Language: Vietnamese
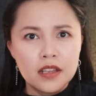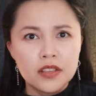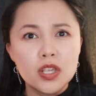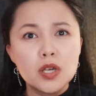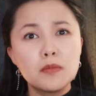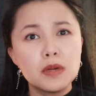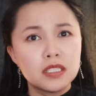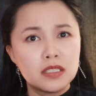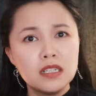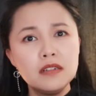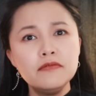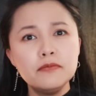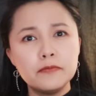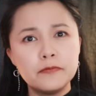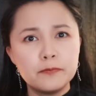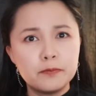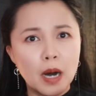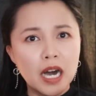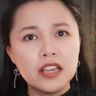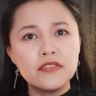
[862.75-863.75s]
nhưng mà chính
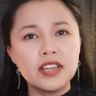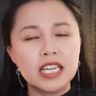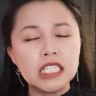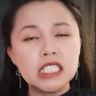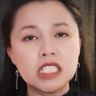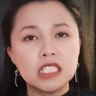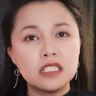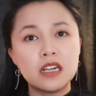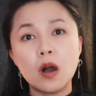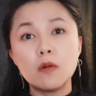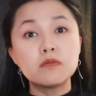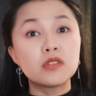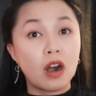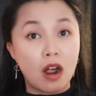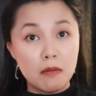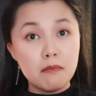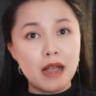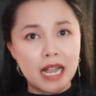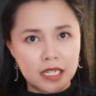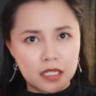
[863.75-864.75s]
bởi vì cái sự không
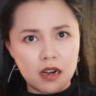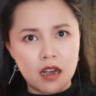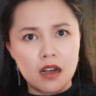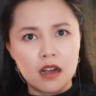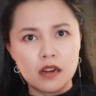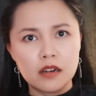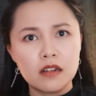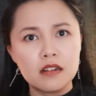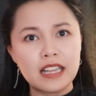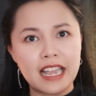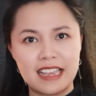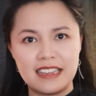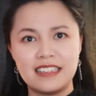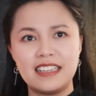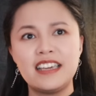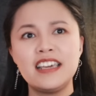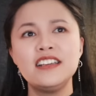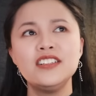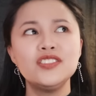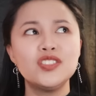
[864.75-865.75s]
rõ mặt đó nó càng
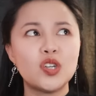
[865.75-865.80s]
khiến